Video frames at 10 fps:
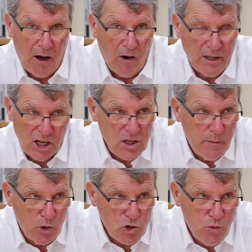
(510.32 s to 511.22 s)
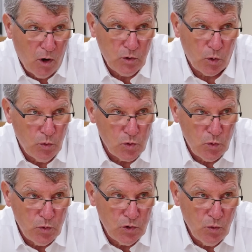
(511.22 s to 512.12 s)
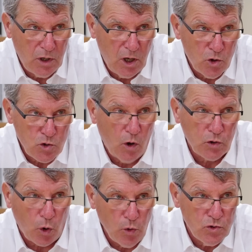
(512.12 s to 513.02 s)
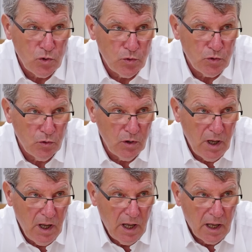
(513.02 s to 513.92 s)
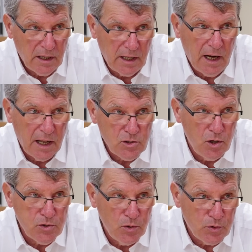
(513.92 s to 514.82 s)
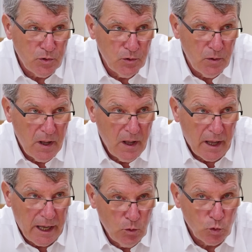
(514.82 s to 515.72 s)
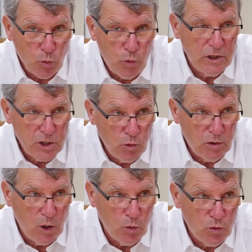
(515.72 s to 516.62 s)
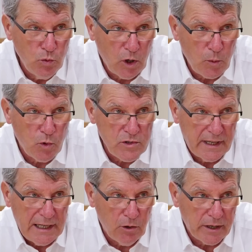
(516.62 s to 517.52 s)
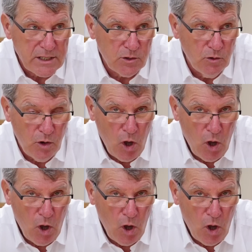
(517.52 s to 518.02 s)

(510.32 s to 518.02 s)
il n'y a jamais le choix entre deux solutions, il y a le choix entre une solution, qui est la seule solution et dont on peut discuter autour et poser quelques questions,